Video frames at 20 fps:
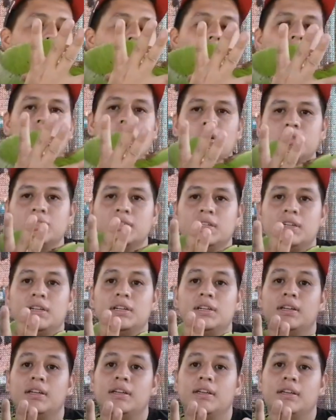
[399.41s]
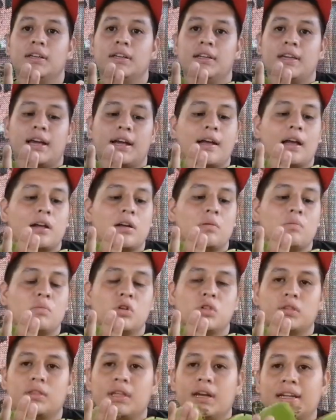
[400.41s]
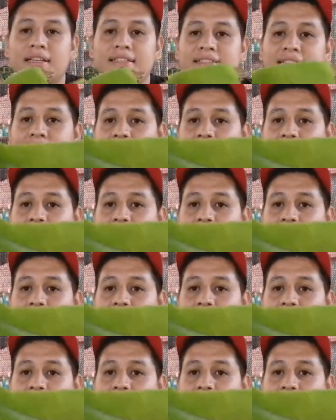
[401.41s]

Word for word: dos y acá como tres